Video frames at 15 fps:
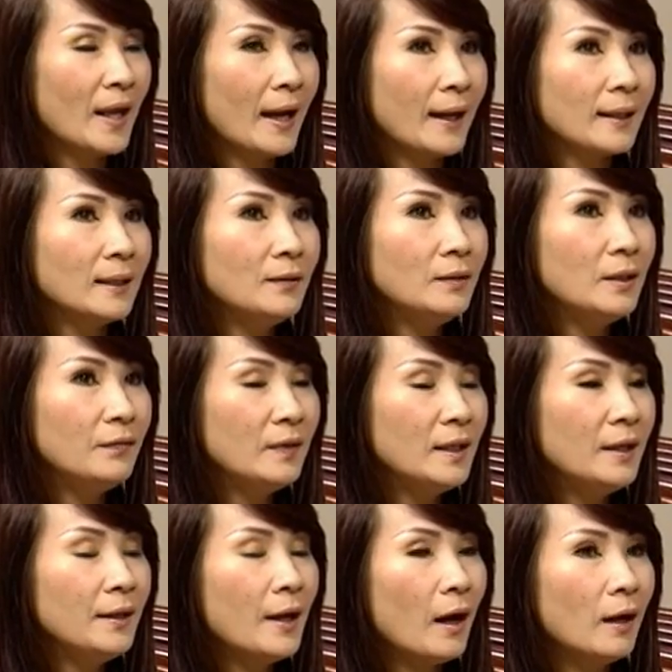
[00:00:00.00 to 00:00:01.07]
dạ cái
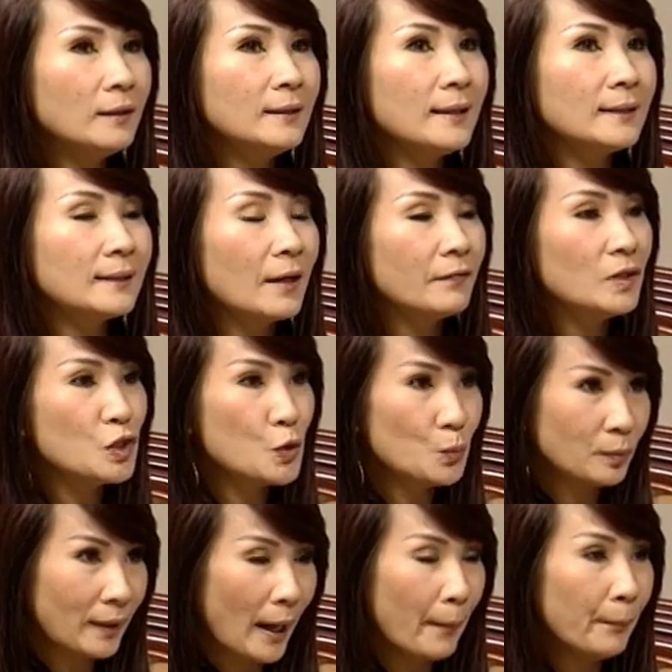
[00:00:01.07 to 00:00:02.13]
DVD đó là tại vì
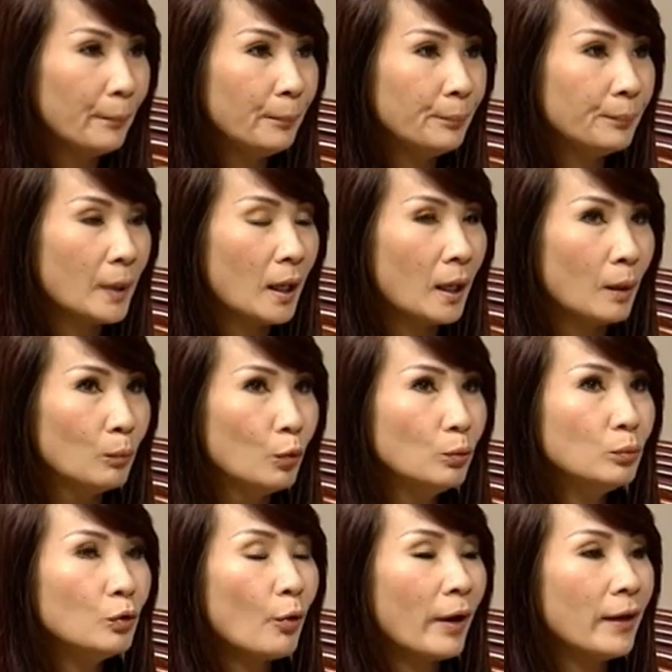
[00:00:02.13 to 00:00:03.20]
trung tâm uh,
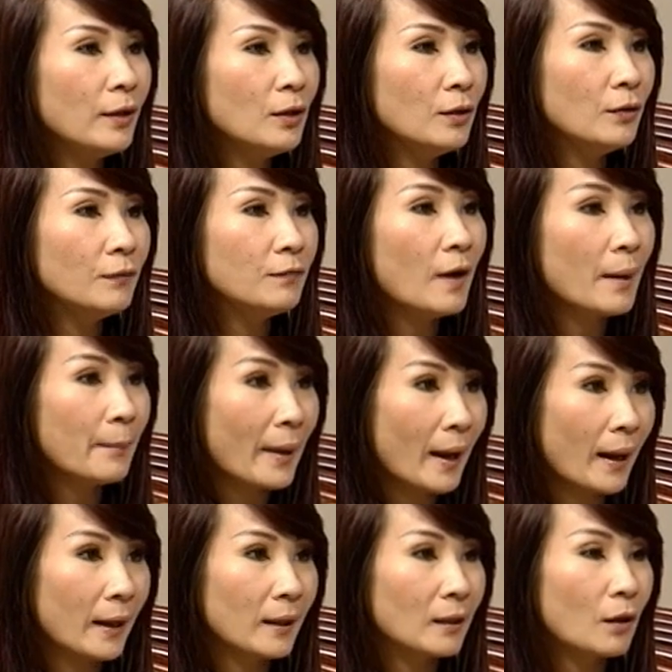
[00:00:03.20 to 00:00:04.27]
muốn quay như vài
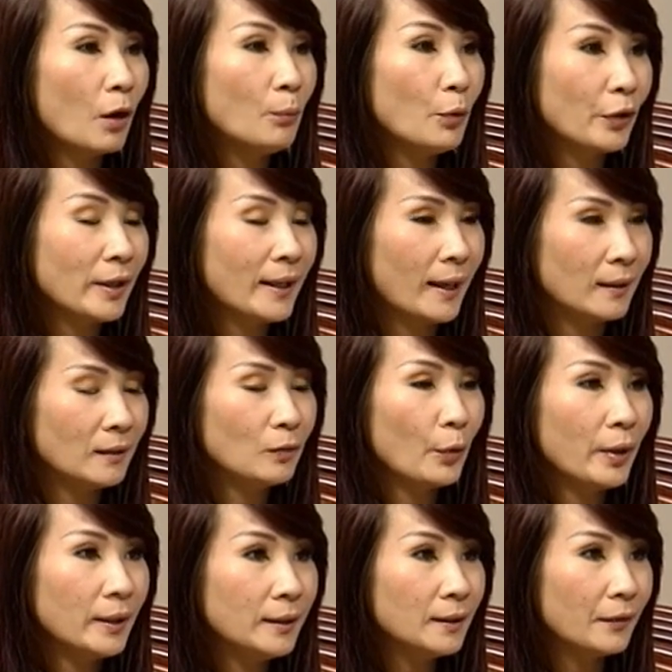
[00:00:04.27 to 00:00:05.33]
bài có dạ. một cái cảnh
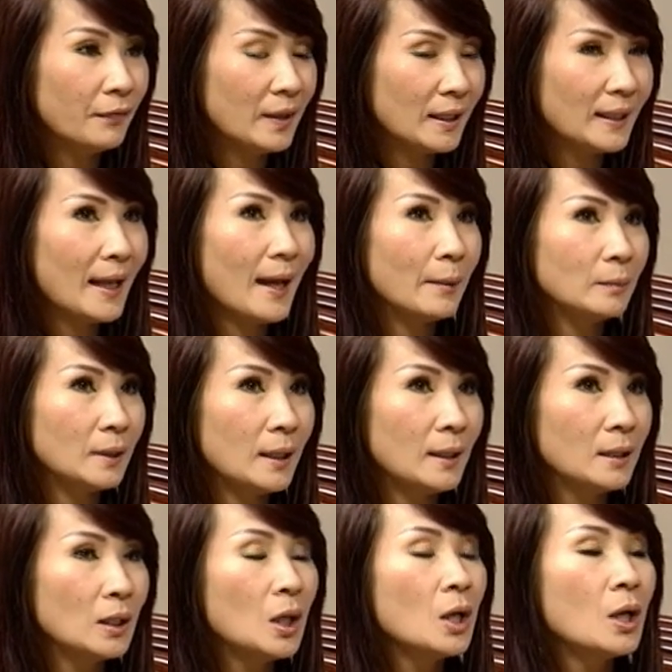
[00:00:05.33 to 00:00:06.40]
quê hương ở Việt Nam dạ.
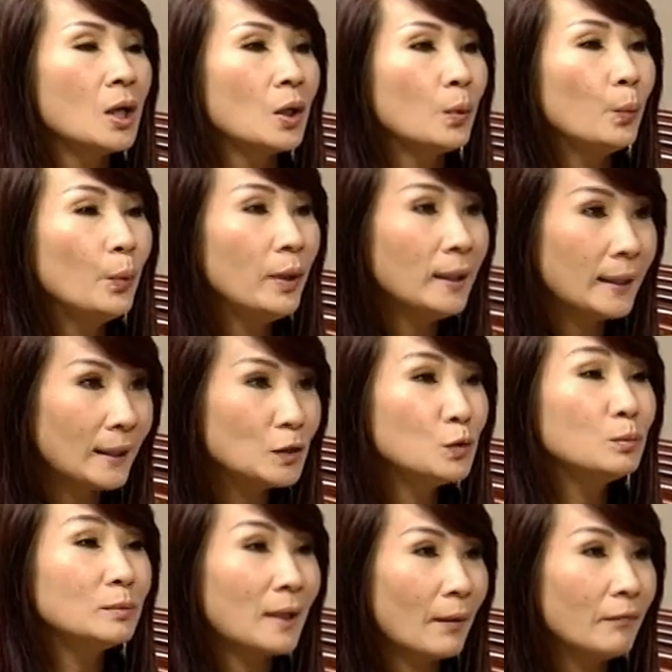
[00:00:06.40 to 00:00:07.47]
thì nguyên cả
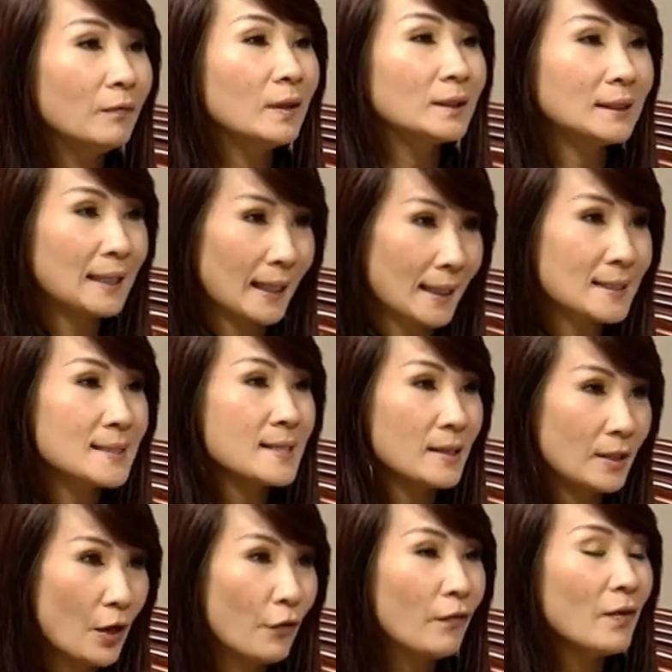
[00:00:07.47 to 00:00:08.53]
trung tâm và tất cả ca
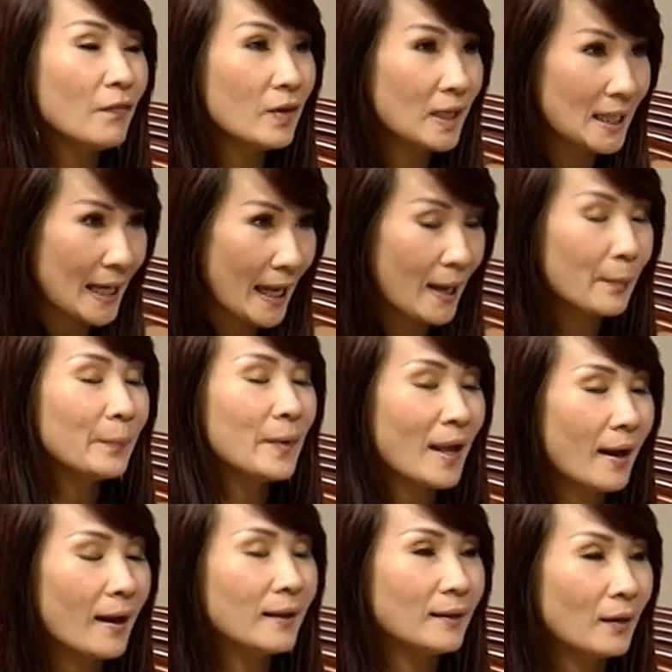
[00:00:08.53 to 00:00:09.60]
sĩ đều về, về Việt, Việt Nam, Việt
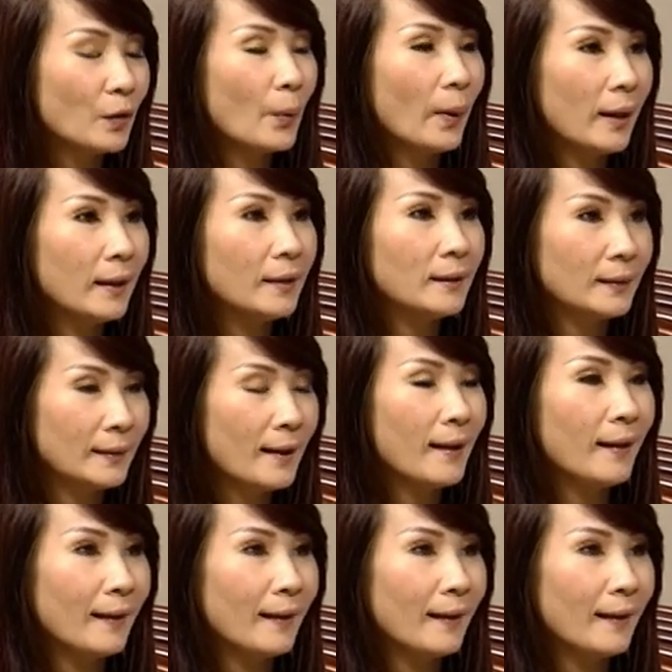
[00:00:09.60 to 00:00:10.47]
Nam dạ, để quay wow, rất là